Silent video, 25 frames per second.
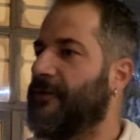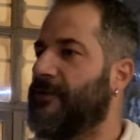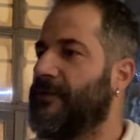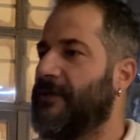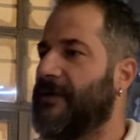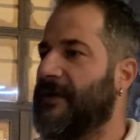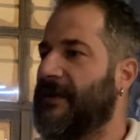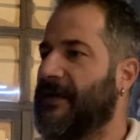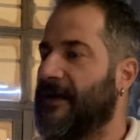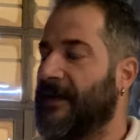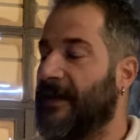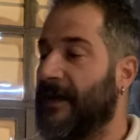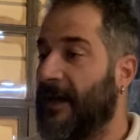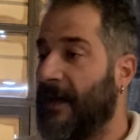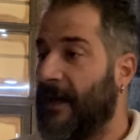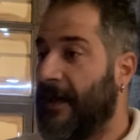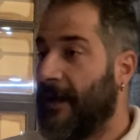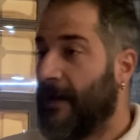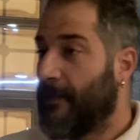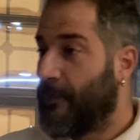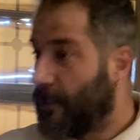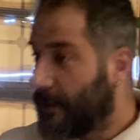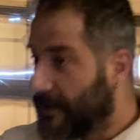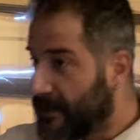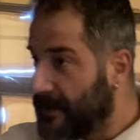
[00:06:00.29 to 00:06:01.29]
diyor ki
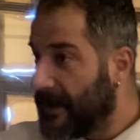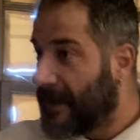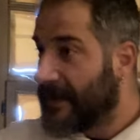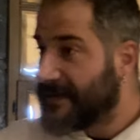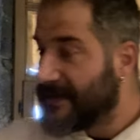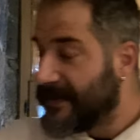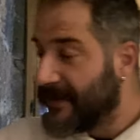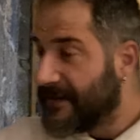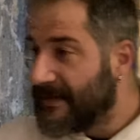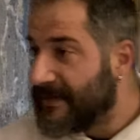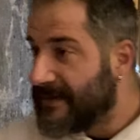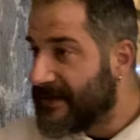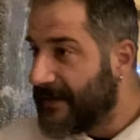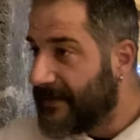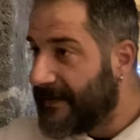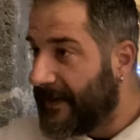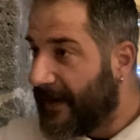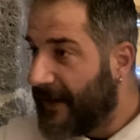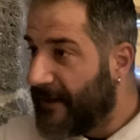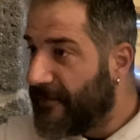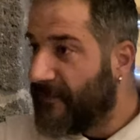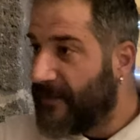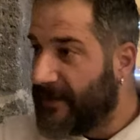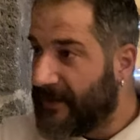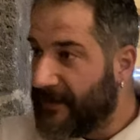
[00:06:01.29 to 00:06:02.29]
bu arada Hasan İzzet
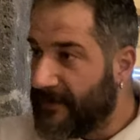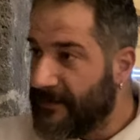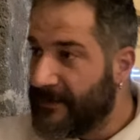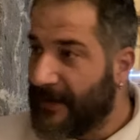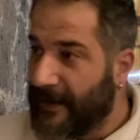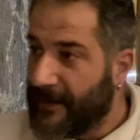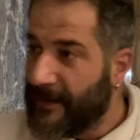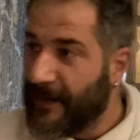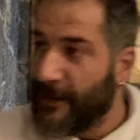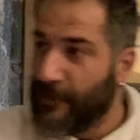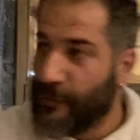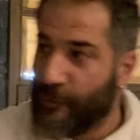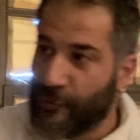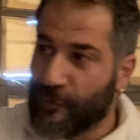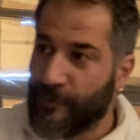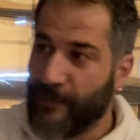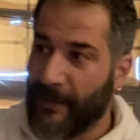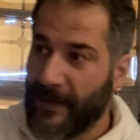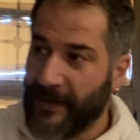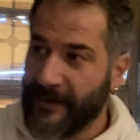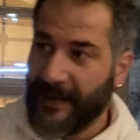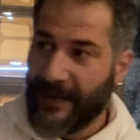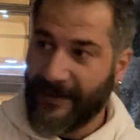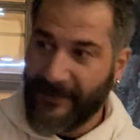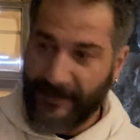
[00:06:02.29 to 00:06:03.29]
Enver'in genel
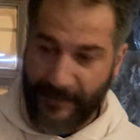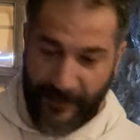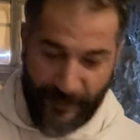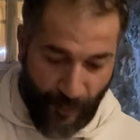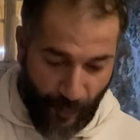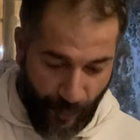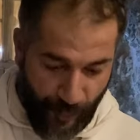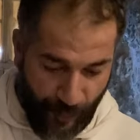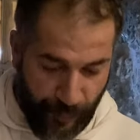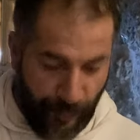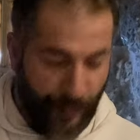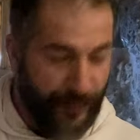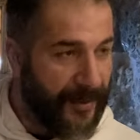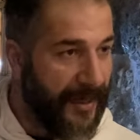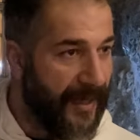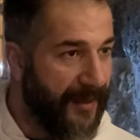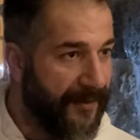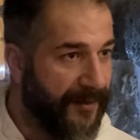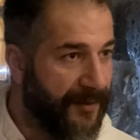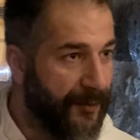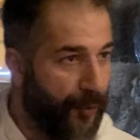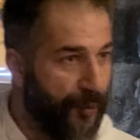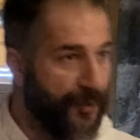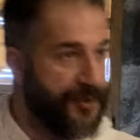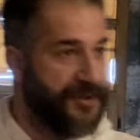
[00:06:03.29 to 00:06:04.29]
kurmay yani
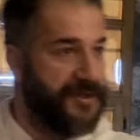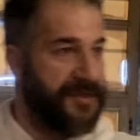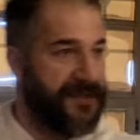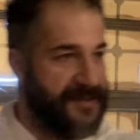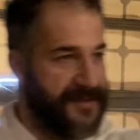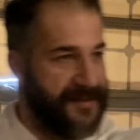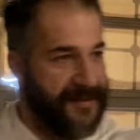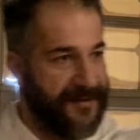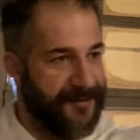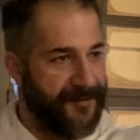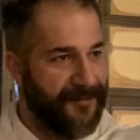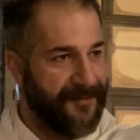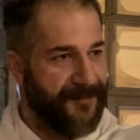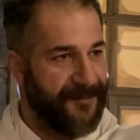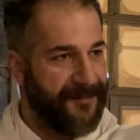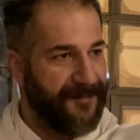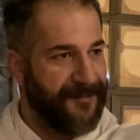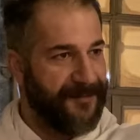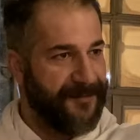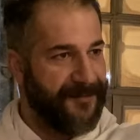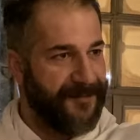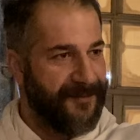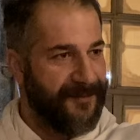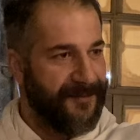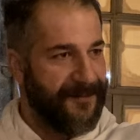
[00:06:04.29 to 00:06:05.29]
okulukkenki hocası.
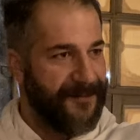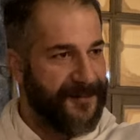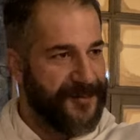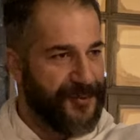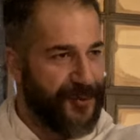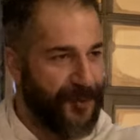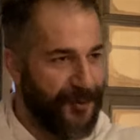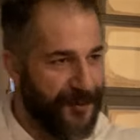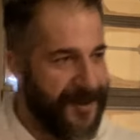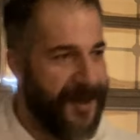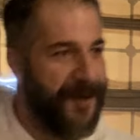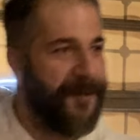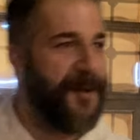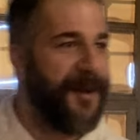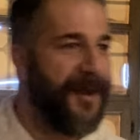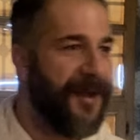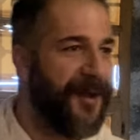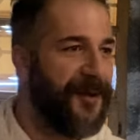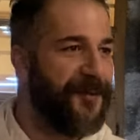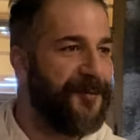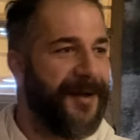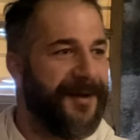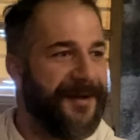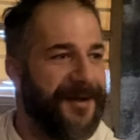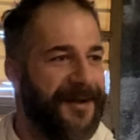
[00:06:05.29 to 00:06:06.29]
Sonra ama
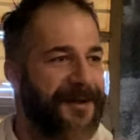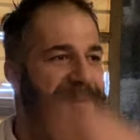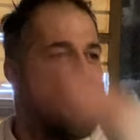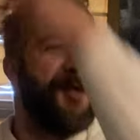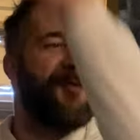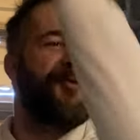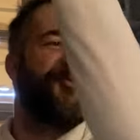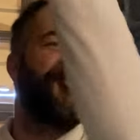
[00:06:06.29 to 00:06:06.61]
Enver genel